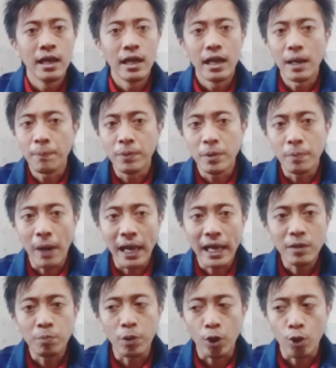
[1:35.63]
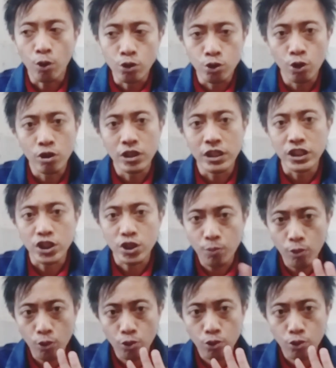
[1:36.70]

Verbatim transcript: lebih baik berkunjung di 10